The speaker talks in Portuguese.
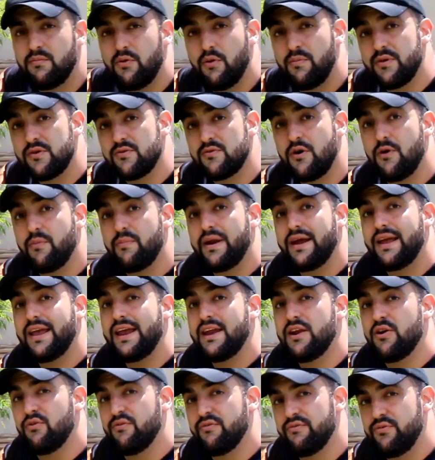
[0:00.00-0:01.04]
Bom pessoal, para
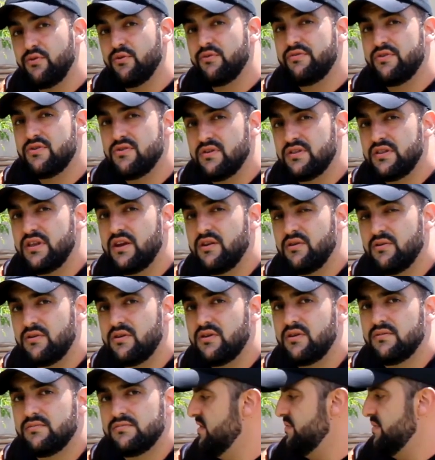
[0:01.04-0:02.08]
quem não viu o vídeo
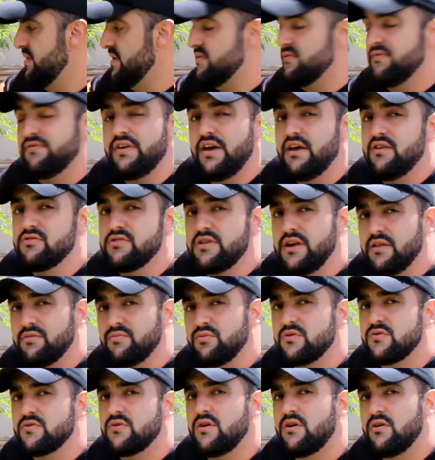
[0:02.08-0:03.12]
anterior, as plantas não vieram direto
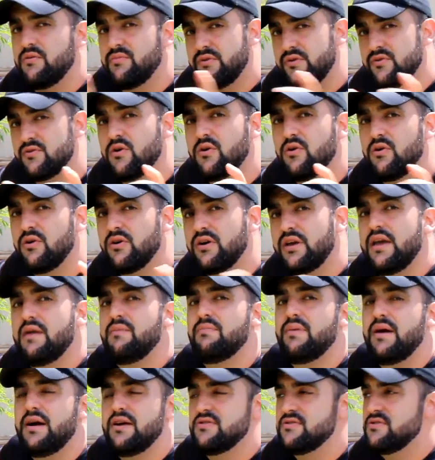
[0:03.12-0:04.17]
pro sol, por isso que eu
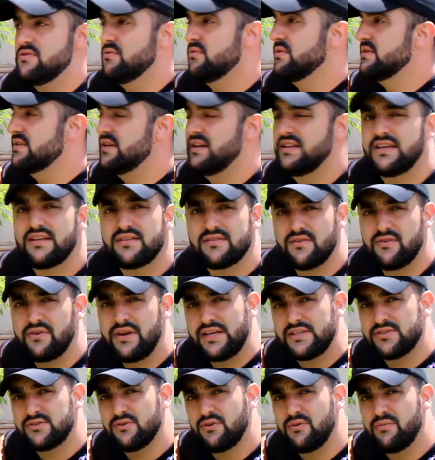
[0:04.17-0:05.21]
coloquei parte de umas que ainda estão
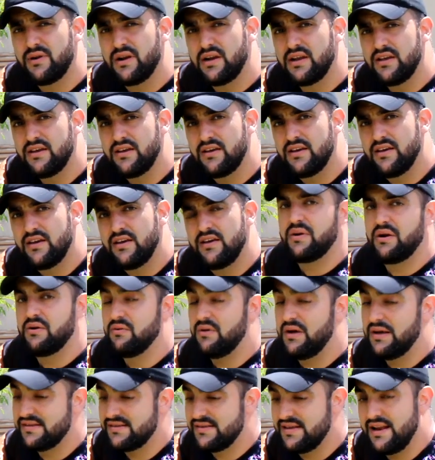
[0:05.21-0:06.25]
na sombra ali, para
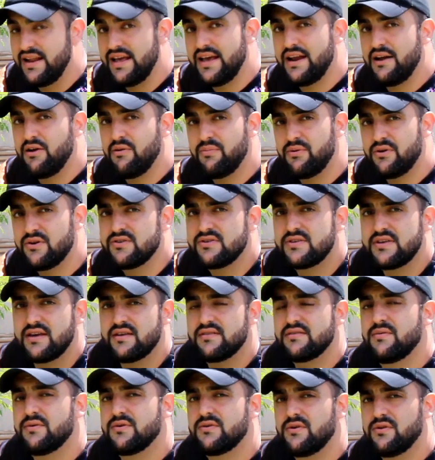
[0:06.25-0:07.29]
não acelerar o
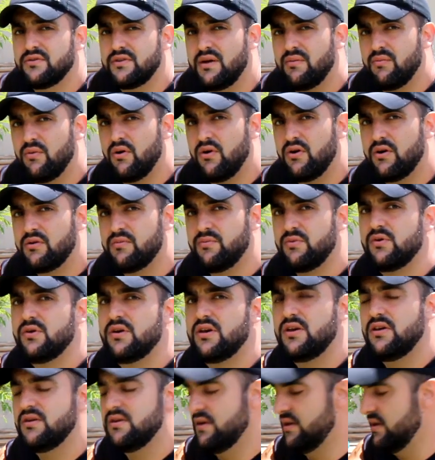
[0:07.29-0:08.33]
processo, pessoal, demora um
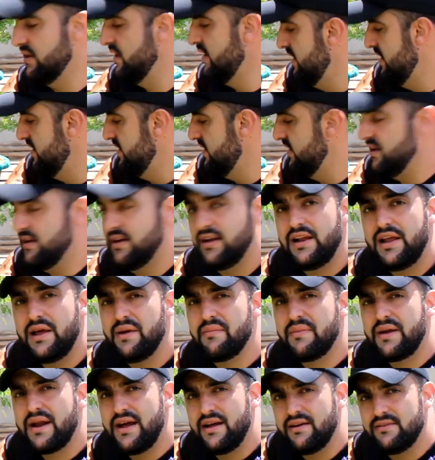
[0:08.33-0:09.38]
pouquinho aí. E
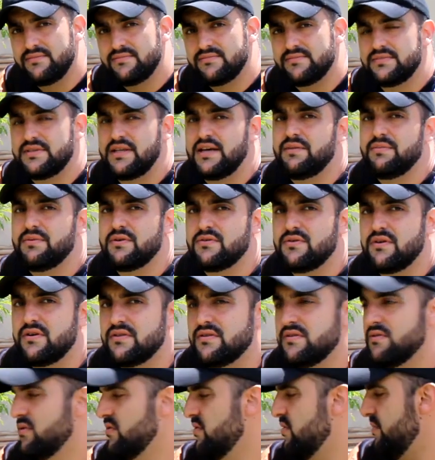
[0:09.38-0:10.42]
lembrar, Tá, pessoal?
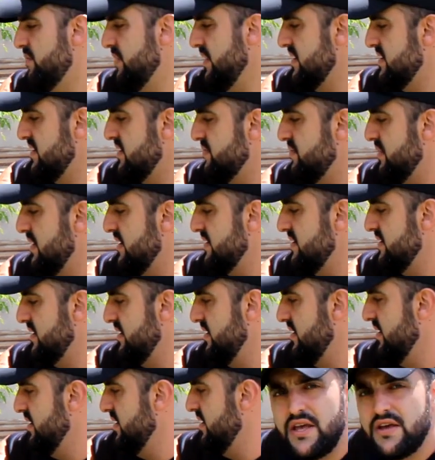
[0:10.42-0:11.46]
Eu comprei essas plantas
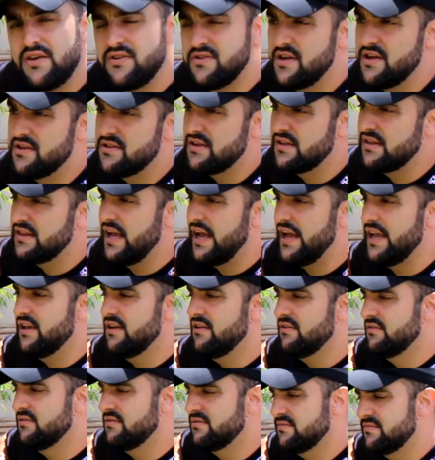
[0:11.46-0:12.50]
aqui. Tem gente que está
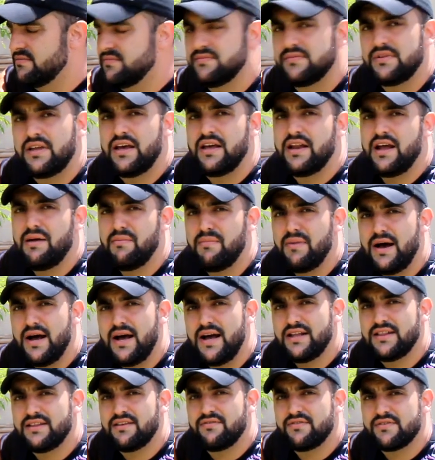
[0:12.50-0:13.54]
indo né, na
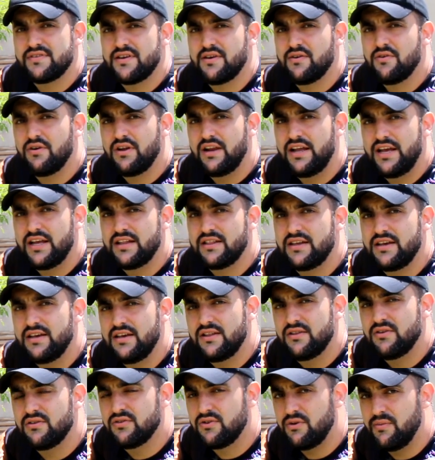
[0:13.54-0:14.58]
mata fazer coleta
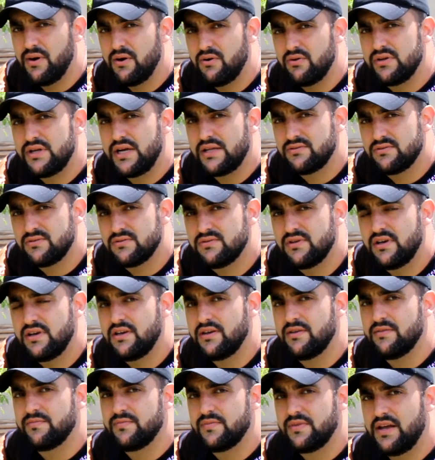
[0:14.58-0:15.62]
aí, então tomar cuidado com isso
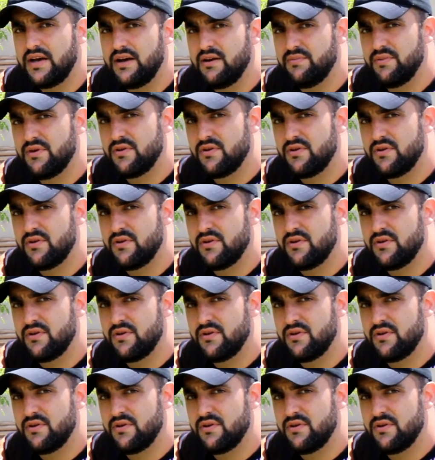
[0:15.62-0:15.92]
aí, tá?